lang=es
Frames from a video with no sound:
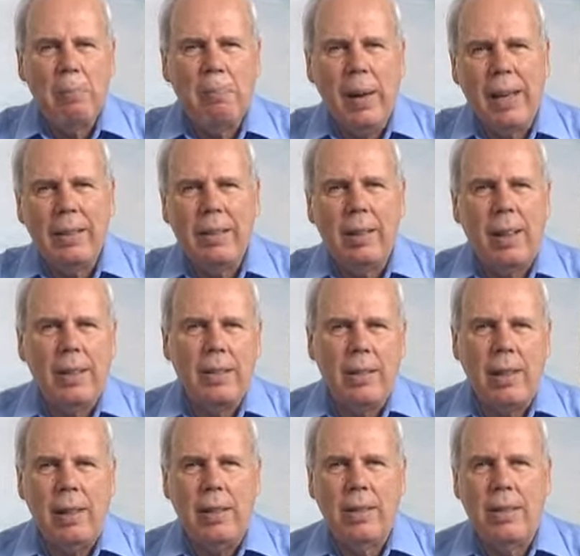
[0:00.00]
patria
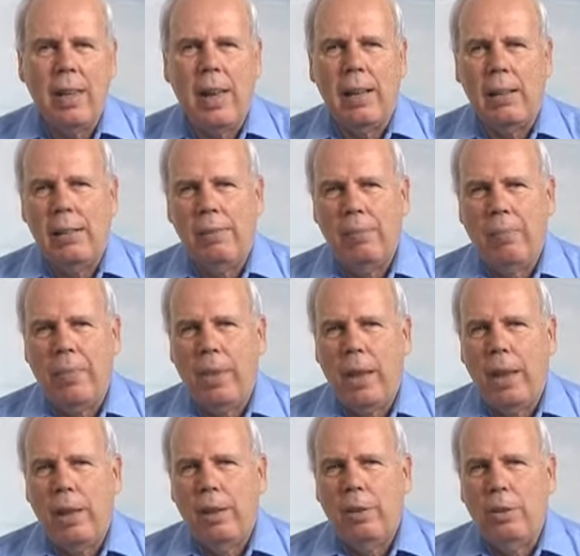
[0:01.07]
celestial.
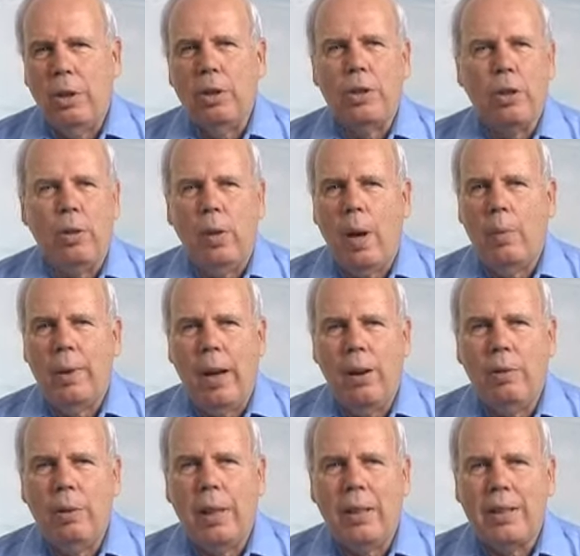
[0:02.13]
No solo habrá
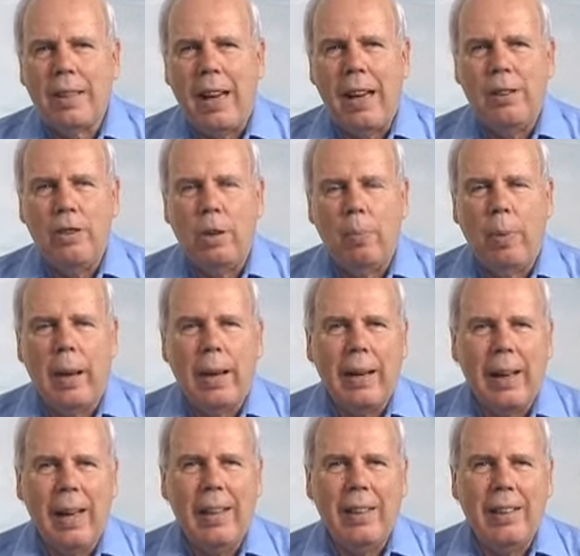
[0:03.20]
un descanso para
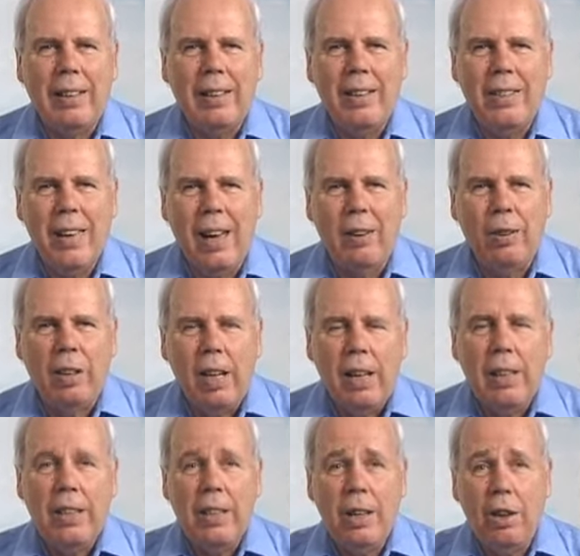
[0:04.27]
cada cristiano,
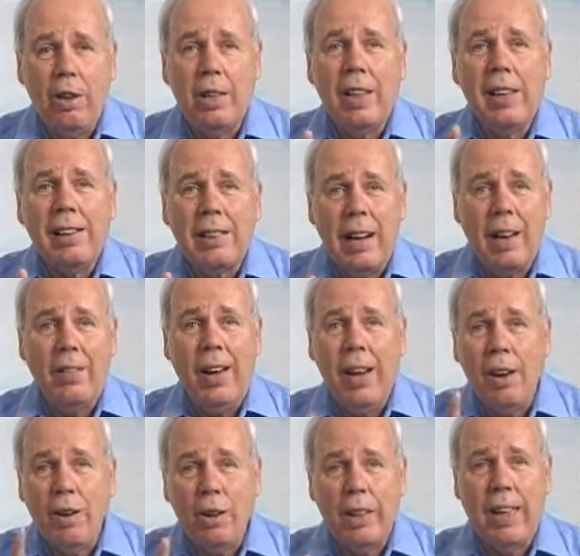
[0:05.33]
sino que el
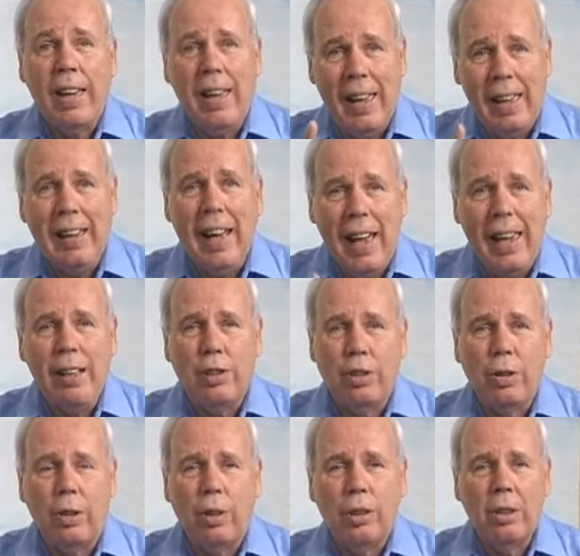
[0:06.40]
trabajo que Él ha
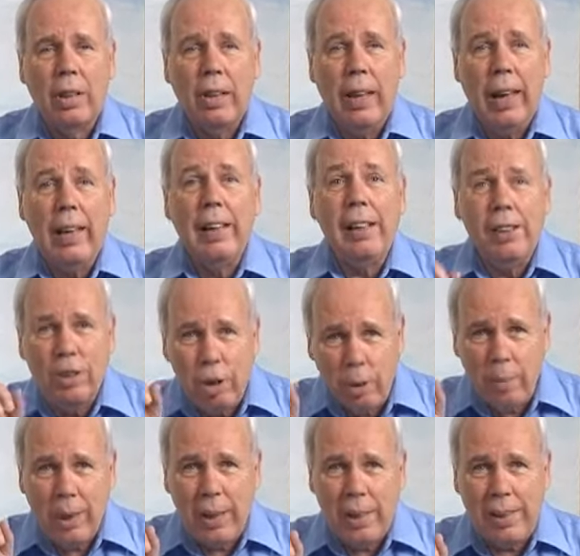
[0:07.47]
hecho en el
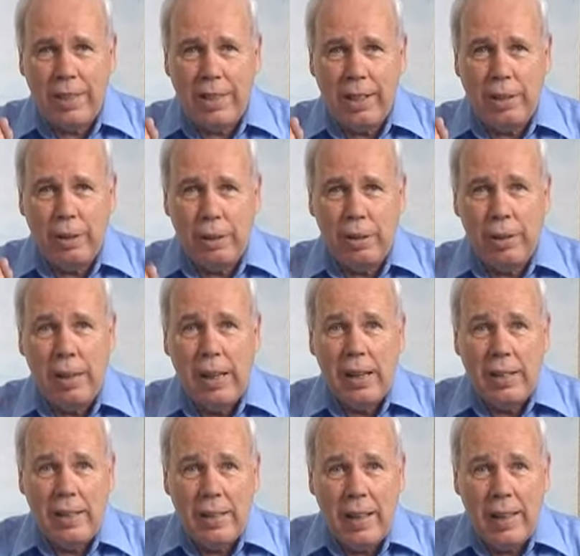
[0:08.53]
nombre del Señor
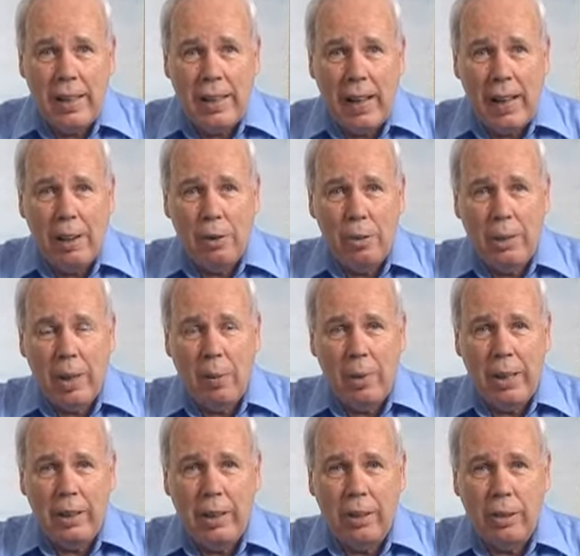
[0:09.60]
seguirá
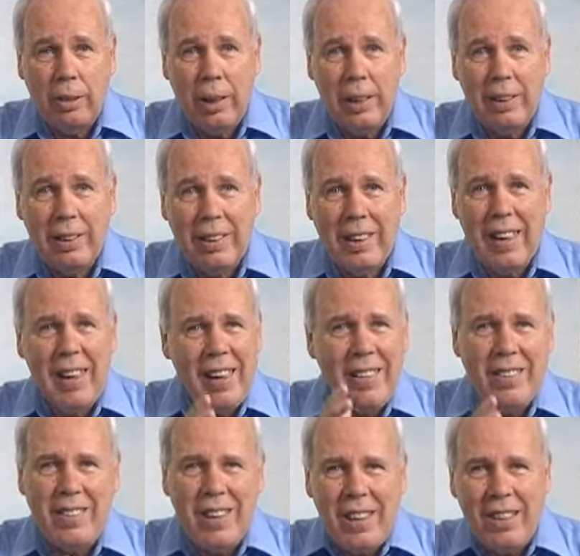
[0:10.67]
juntamente con Él. ¡Qué
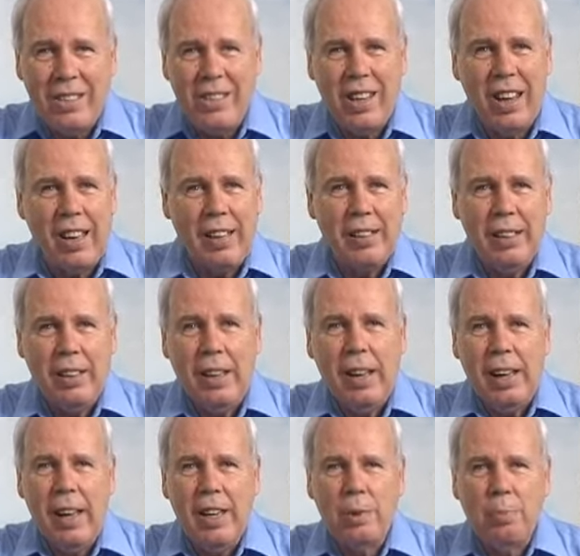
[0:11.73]
dicha!
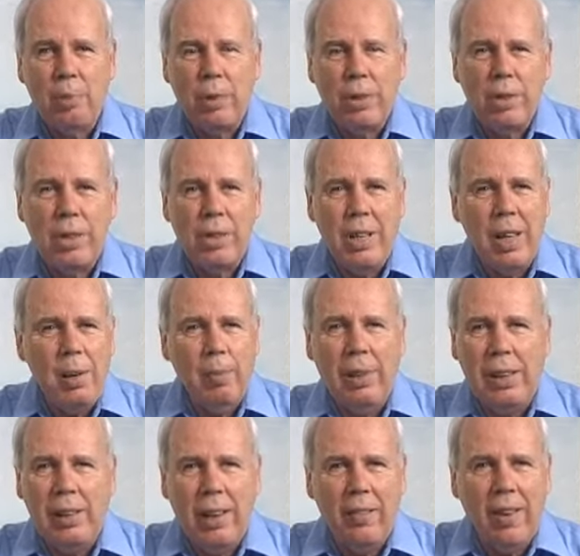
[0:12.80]
Es
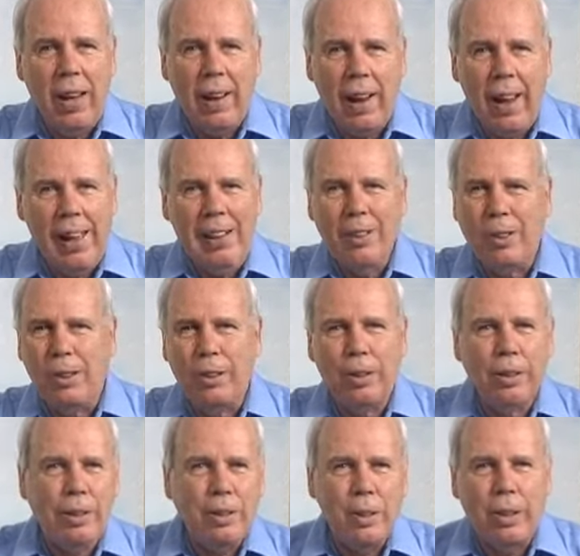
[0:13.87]
posible llevar algo con
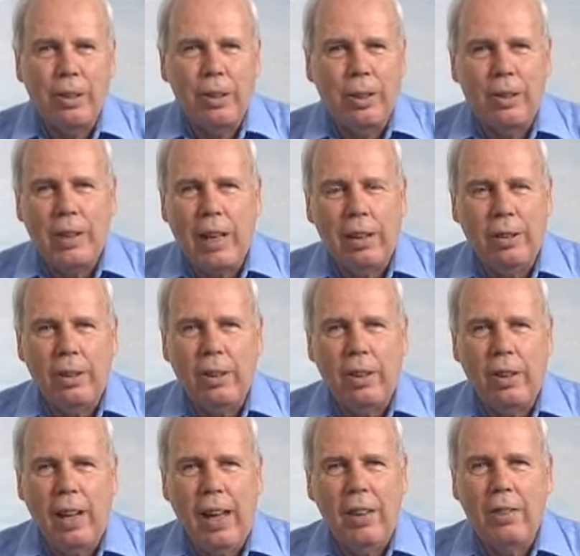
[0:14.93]
nosotros al otro
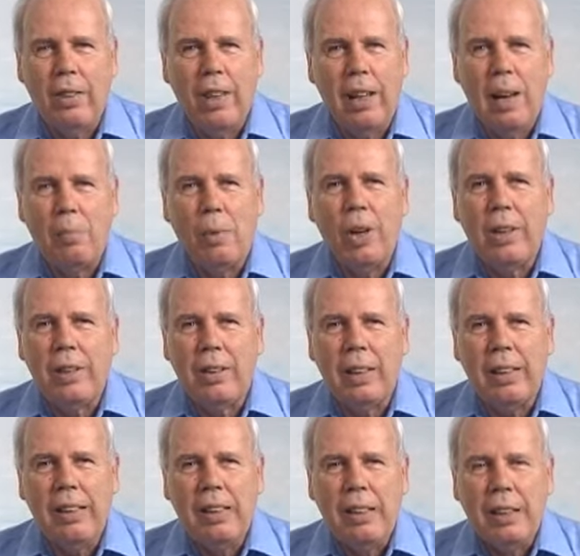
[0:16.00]
lado de la
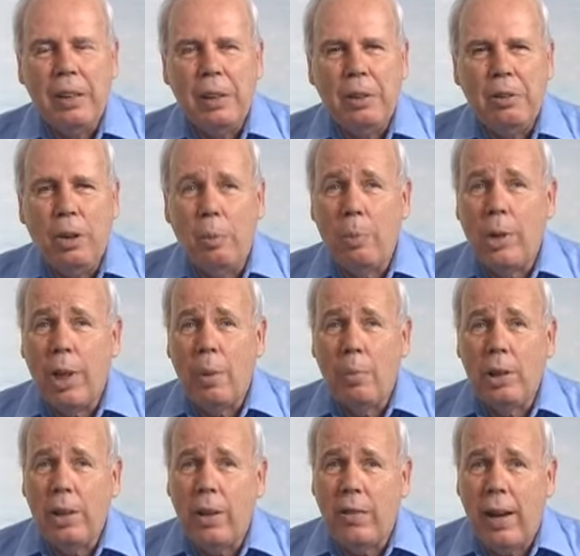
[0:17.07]
muerte. No
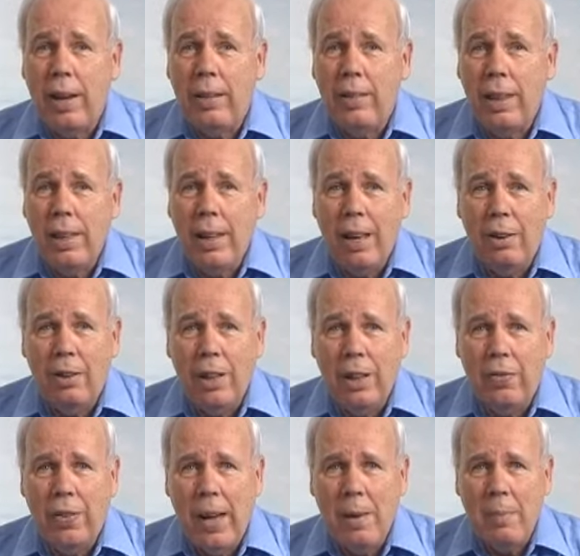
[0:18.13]
podemos llevar dinero ni
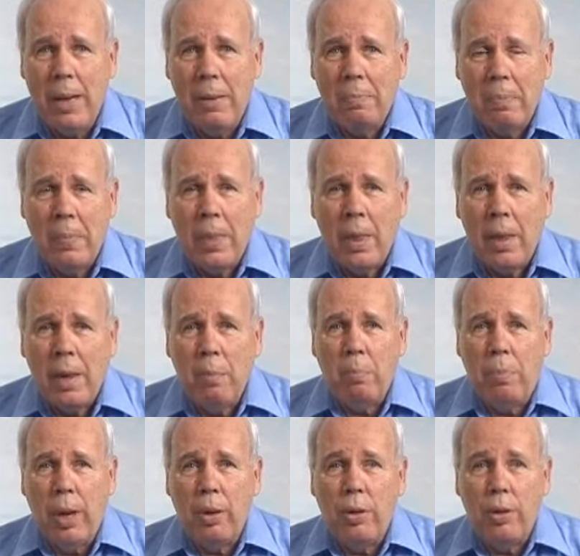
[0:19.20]
fama,
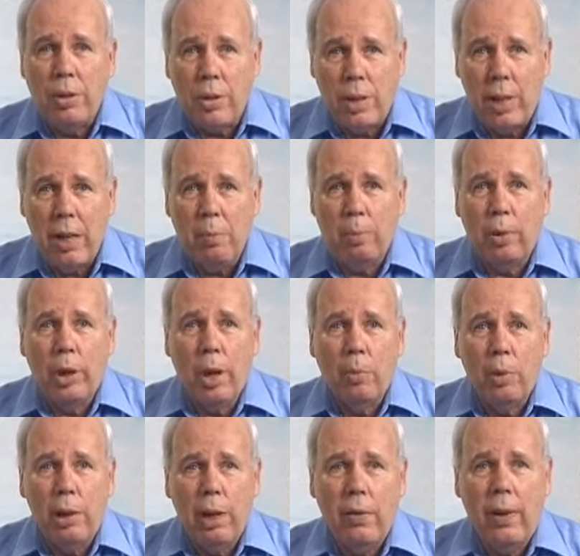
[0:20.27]
pero sí
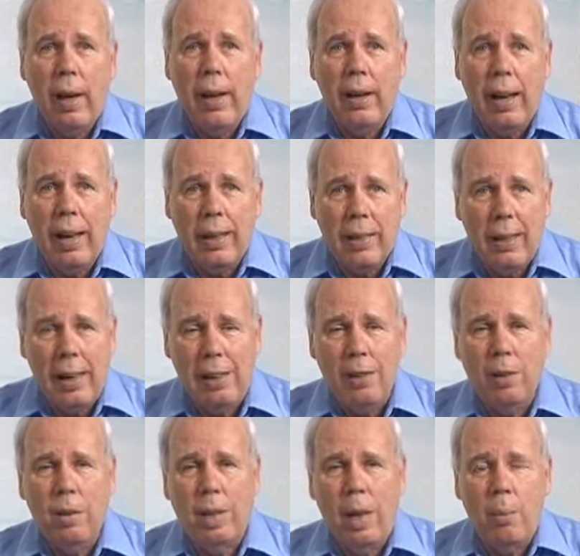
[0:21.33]
podemos llevar
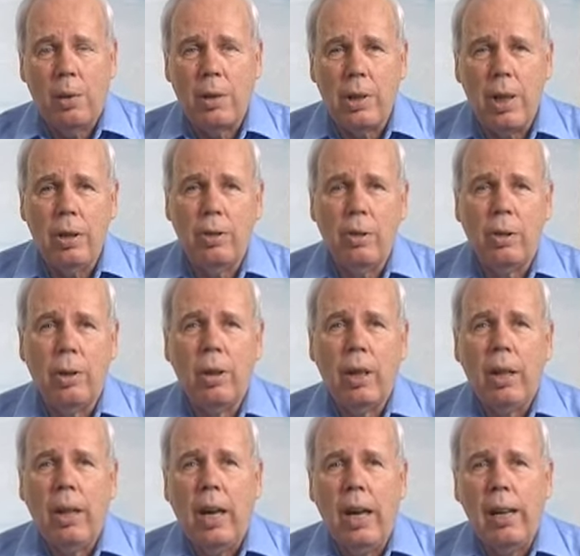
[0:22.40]
aquello que hemos hecho
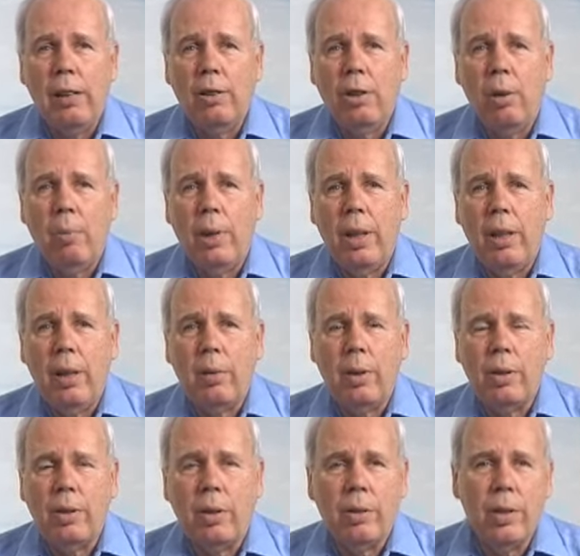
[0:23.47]
en el nombre de
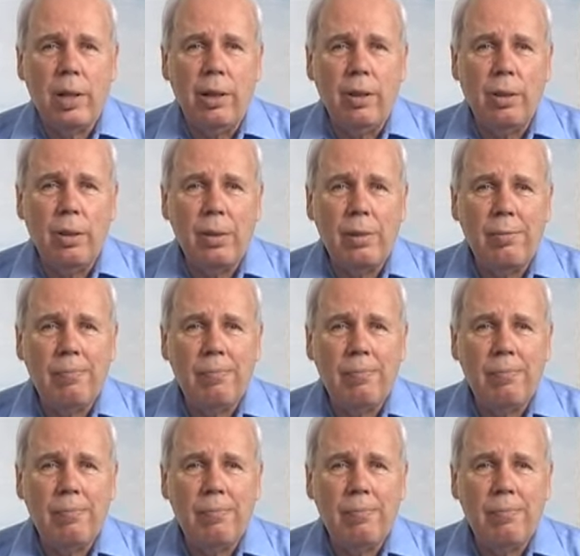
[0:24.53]
nuestro Señor.